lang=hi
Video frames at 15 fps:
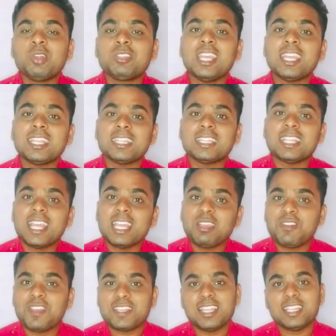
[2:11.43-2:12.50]
तो एक नई
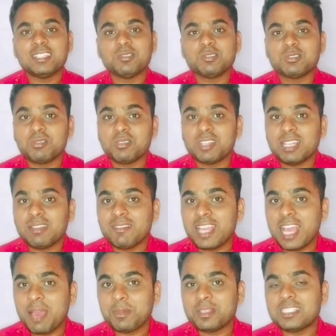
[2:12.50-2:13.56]
फैसिलिटी दोस्तों रेलवे
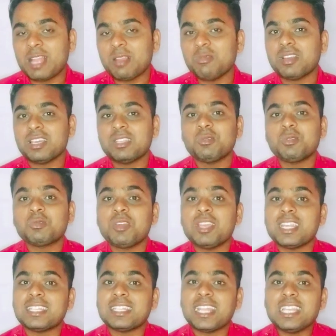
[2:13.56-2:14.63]
यहाँ पर चालू कर दी उनको एक